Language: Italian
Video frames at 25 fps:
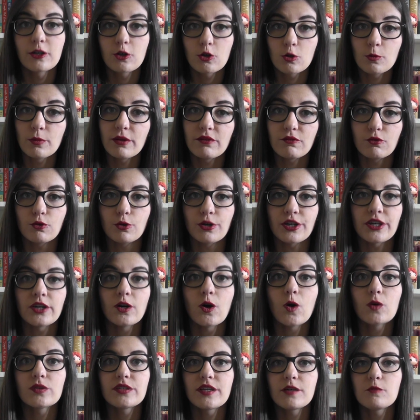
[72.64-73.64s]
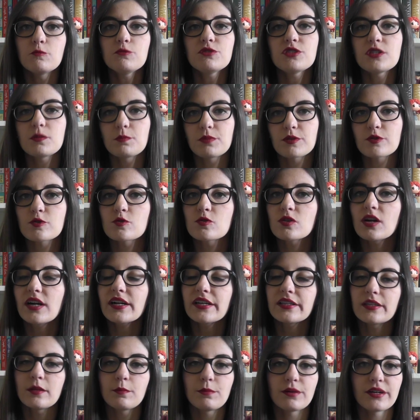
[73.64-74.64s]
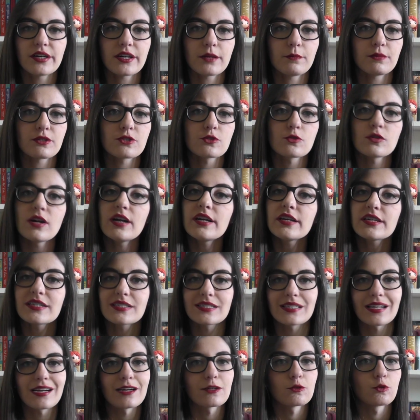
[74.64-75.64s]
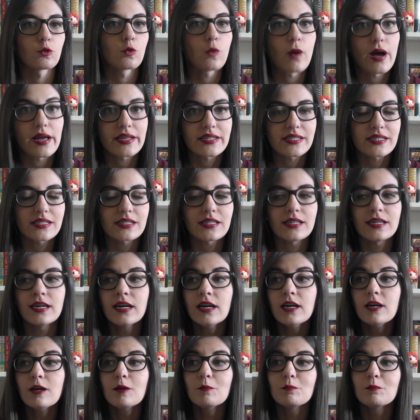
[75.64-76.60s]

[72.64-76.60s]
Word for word: come voi, ho dei gusti personali, dei pareri personali che saranno questi,